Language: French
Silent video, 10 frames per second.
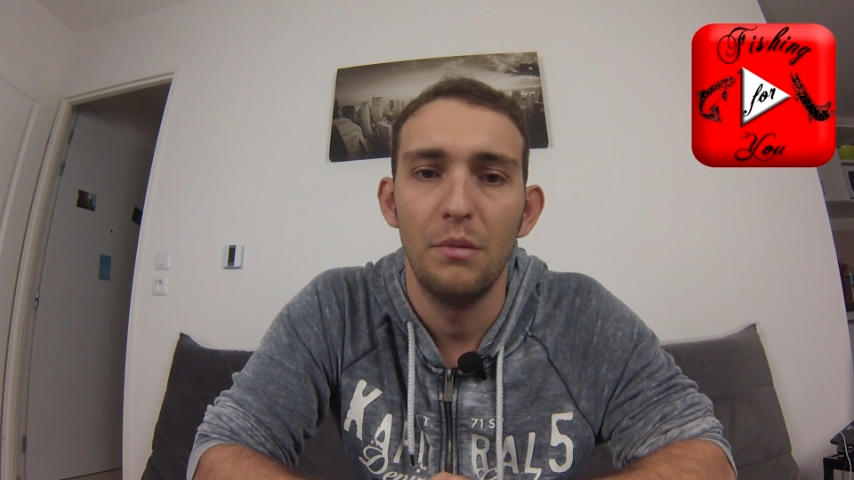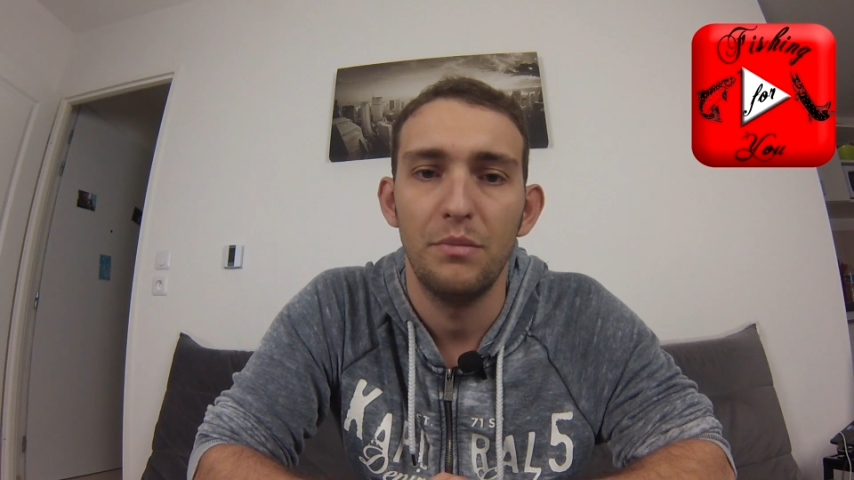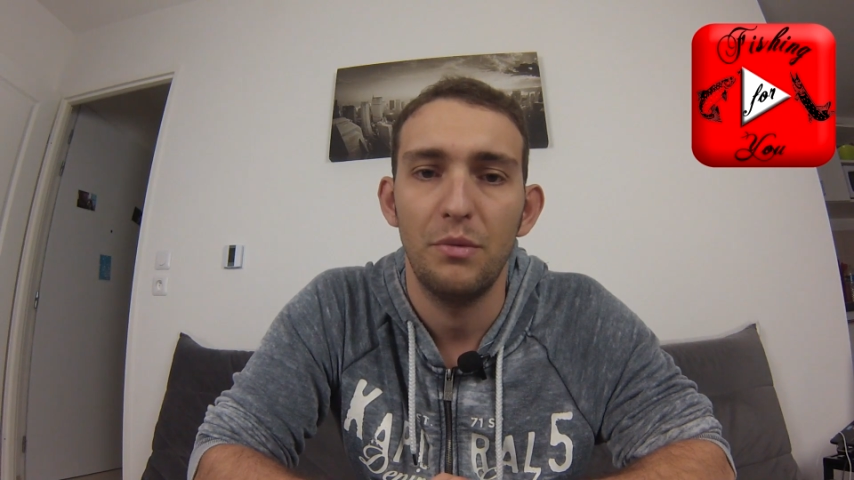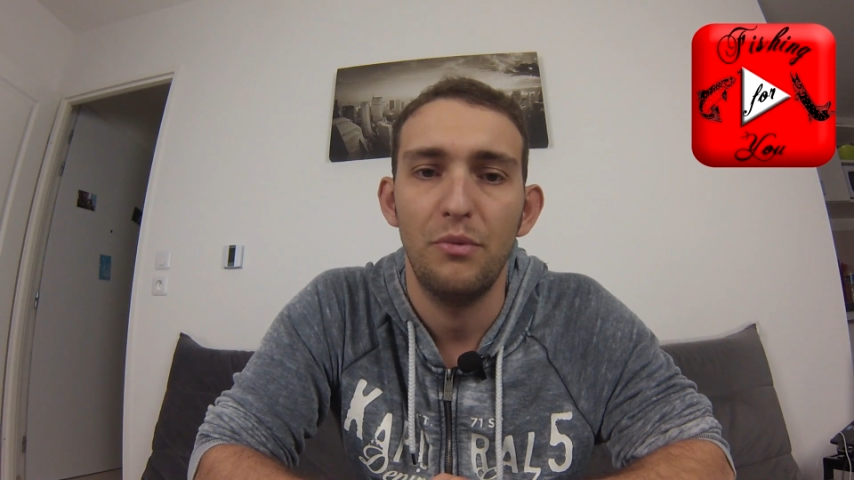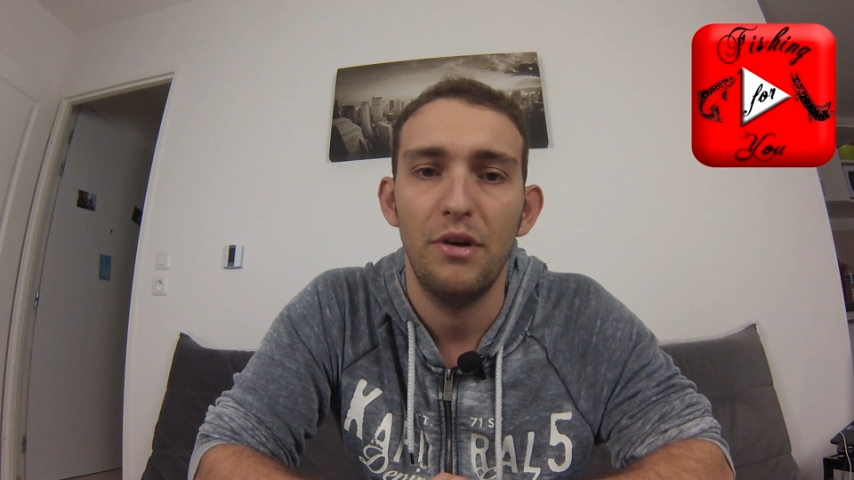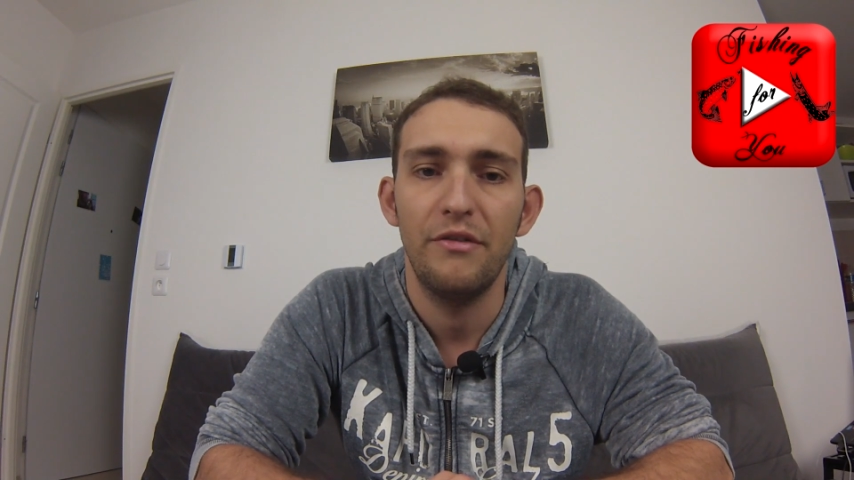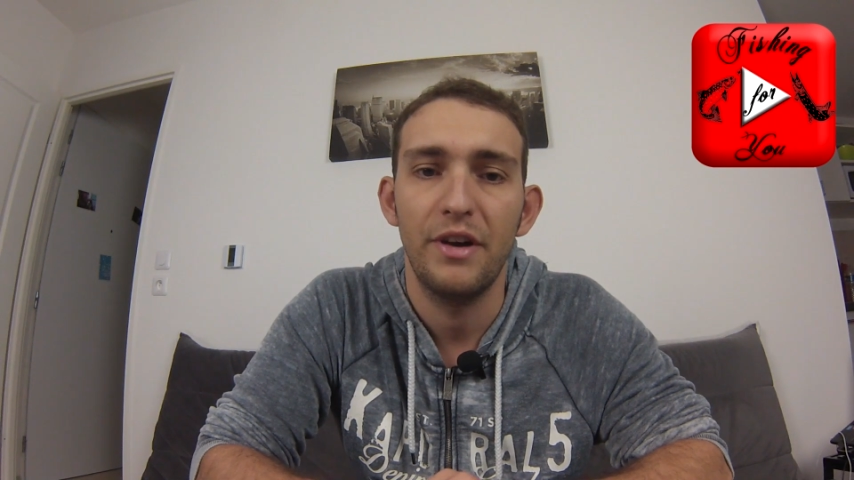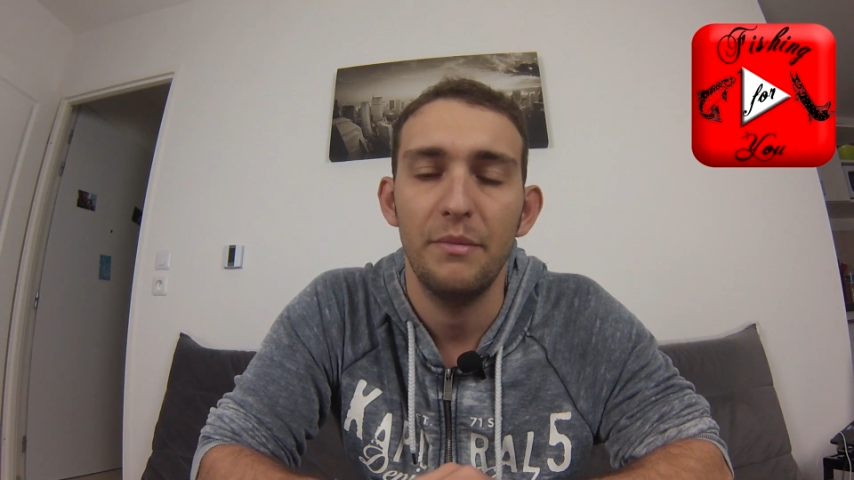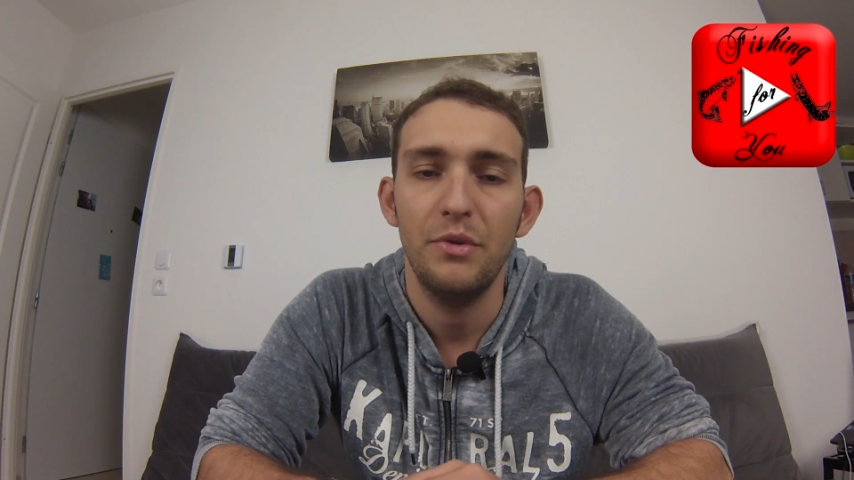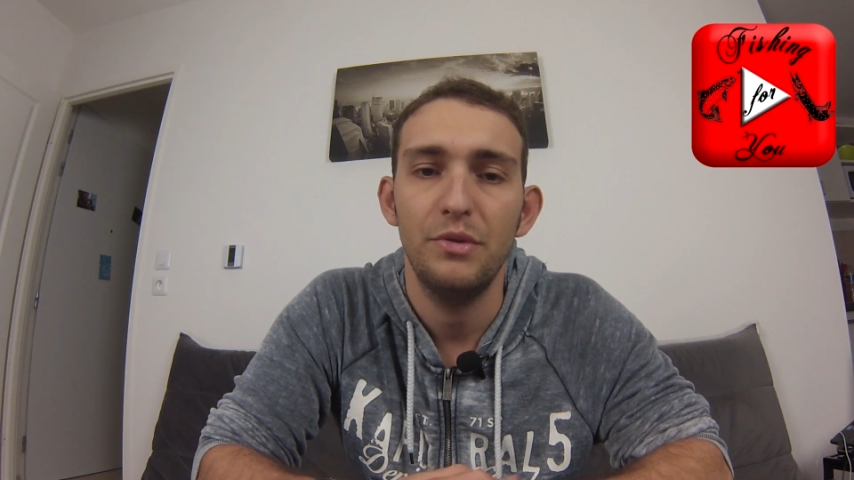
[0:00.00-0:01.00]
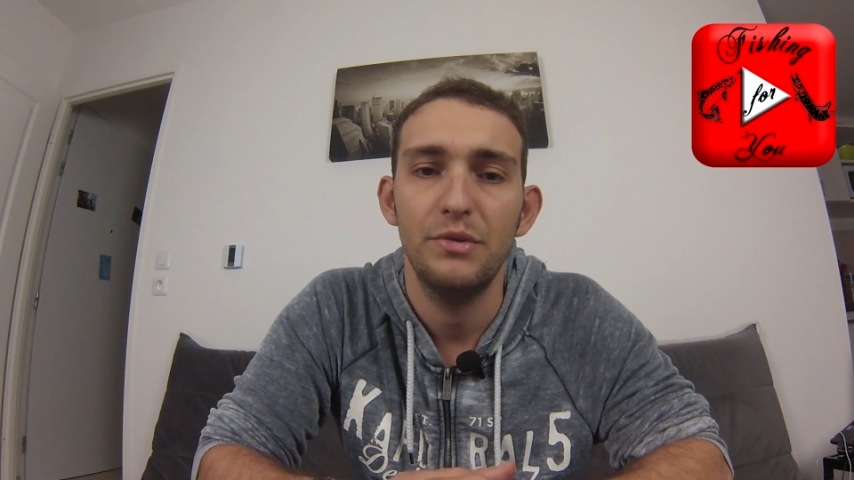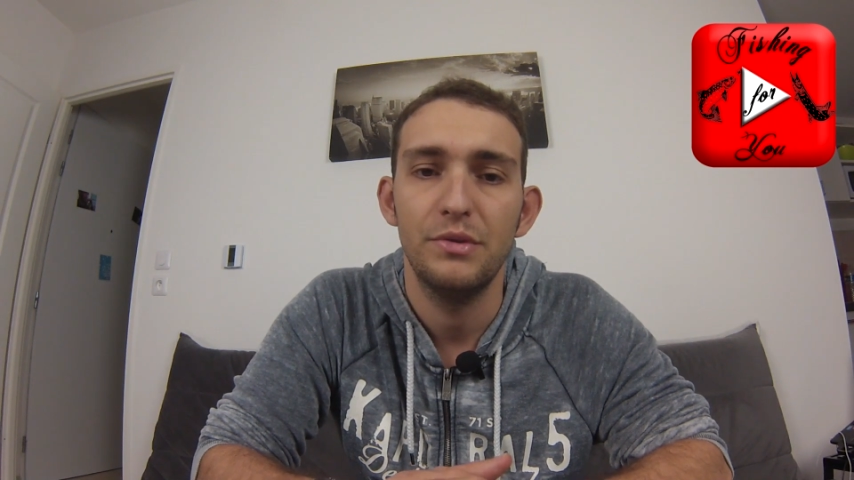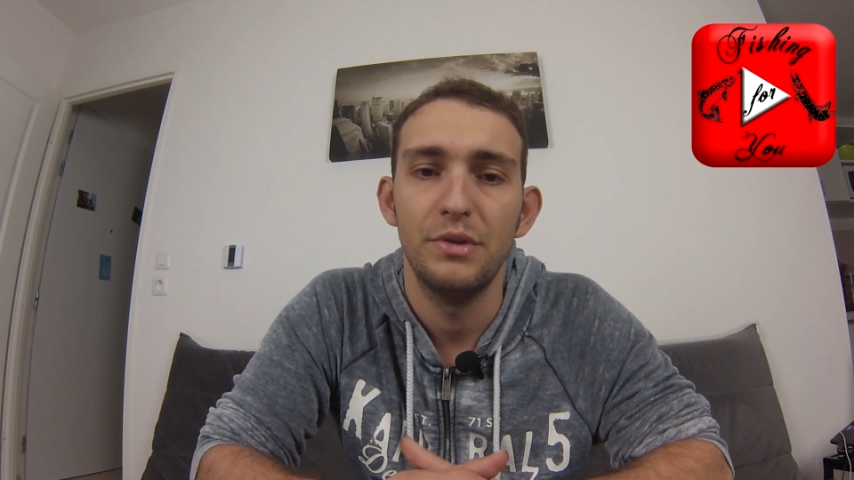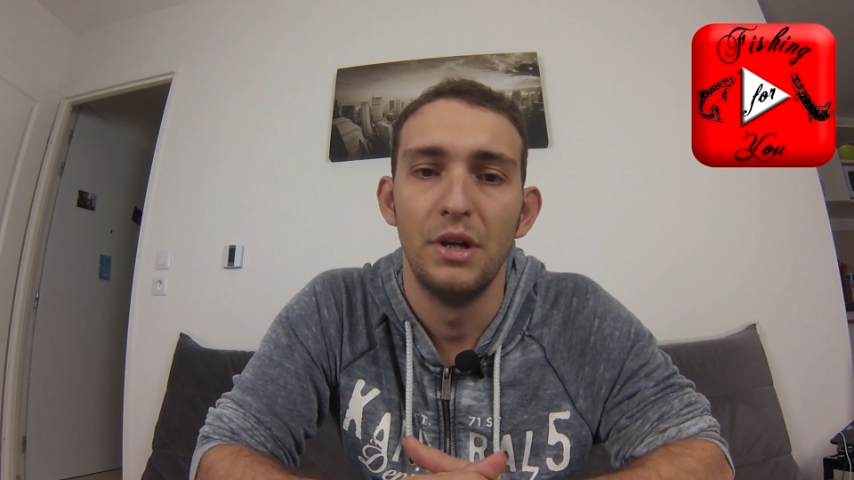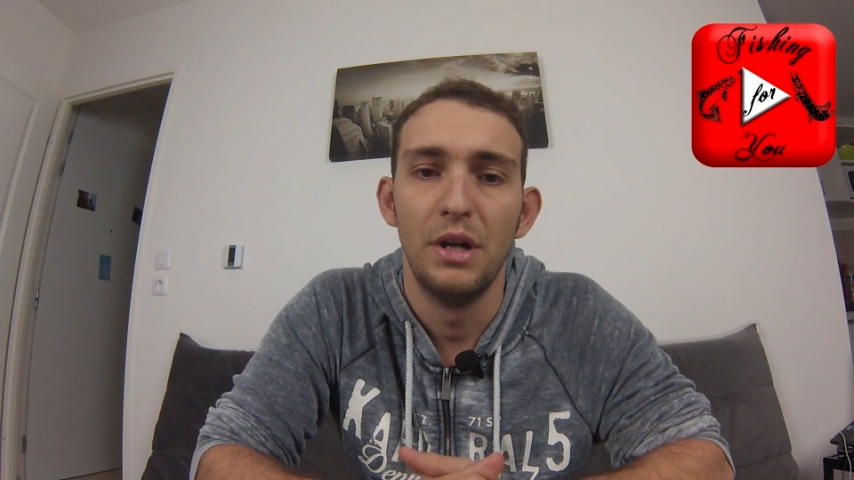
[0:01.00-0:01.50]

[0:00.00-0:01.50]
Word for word: pour pouvoir vraiment euh,